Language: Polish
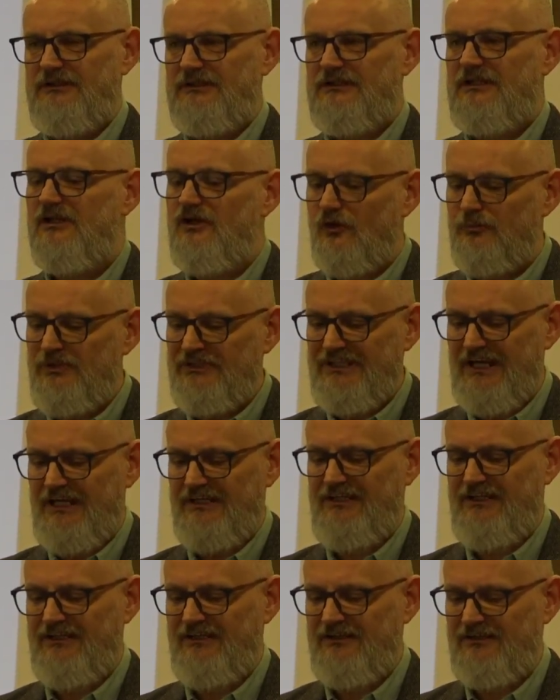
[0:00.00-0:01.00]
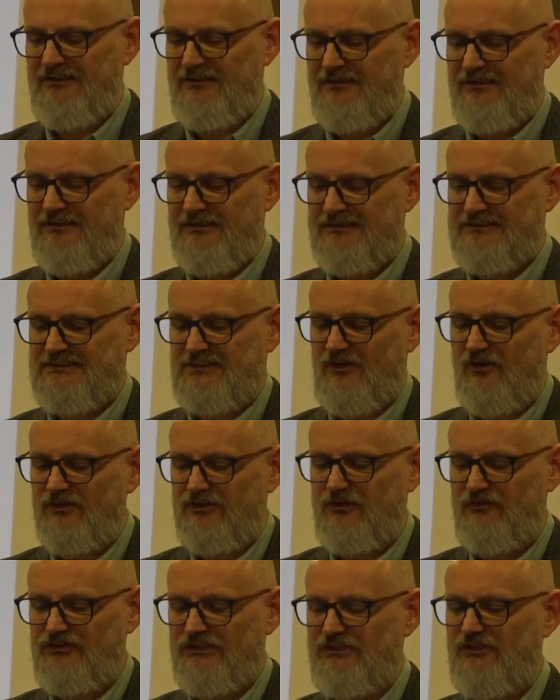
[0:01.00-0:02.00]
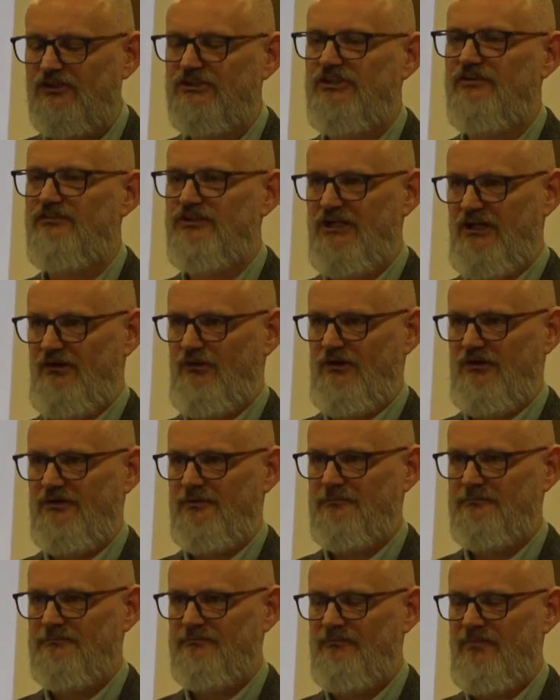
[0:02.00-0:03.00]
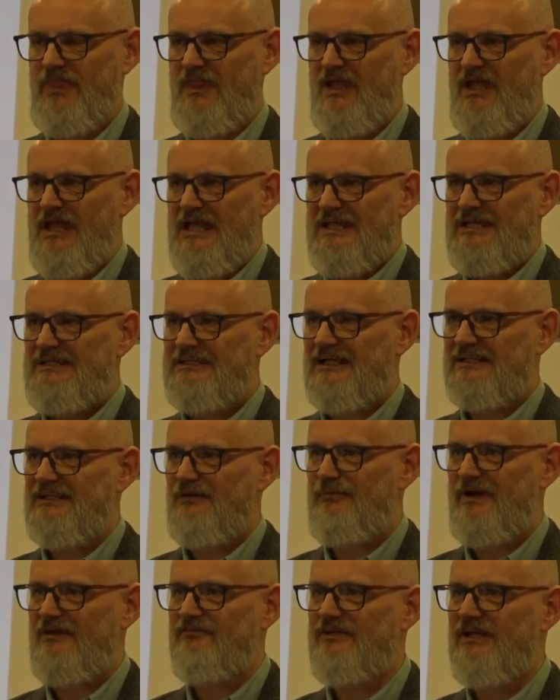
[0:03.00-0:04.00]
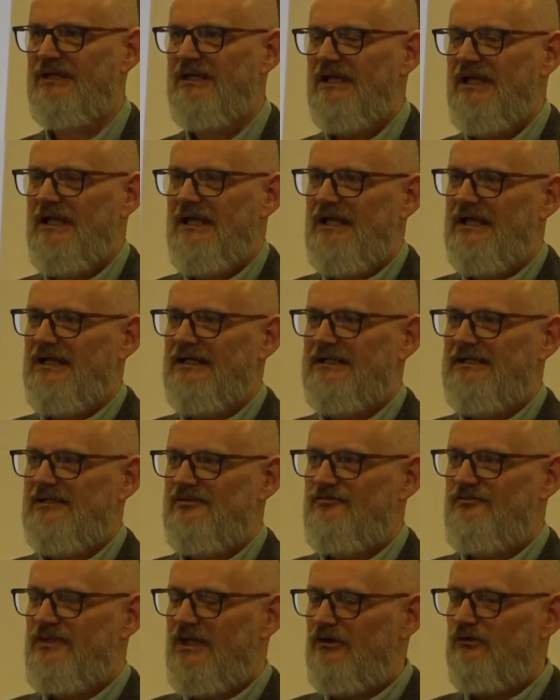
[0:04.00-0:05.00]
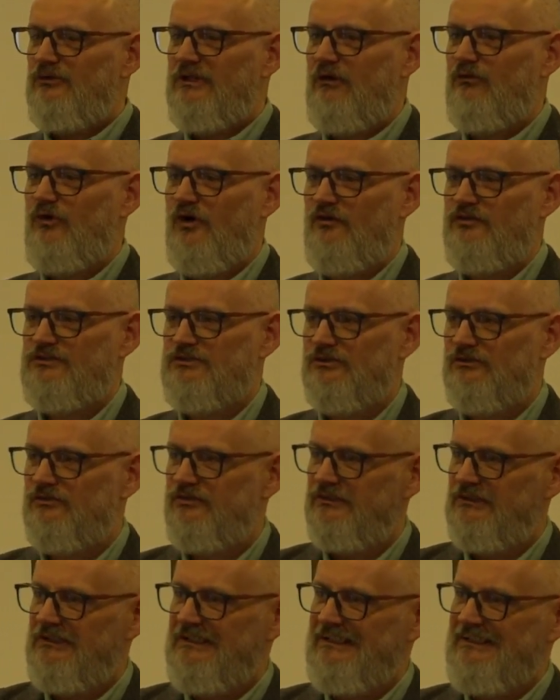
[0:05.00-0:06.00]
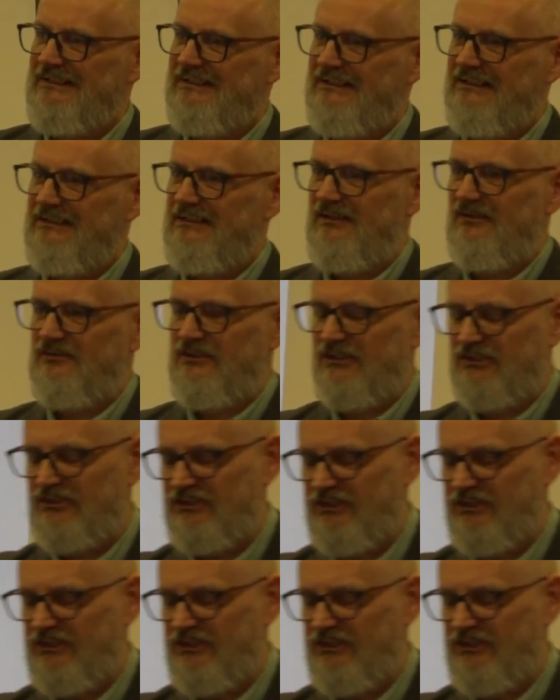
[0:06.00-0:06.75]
Tylko pytanie, skąd to wszystko się wzięło? I tak naprawdę e, wielu naukowców, i, to też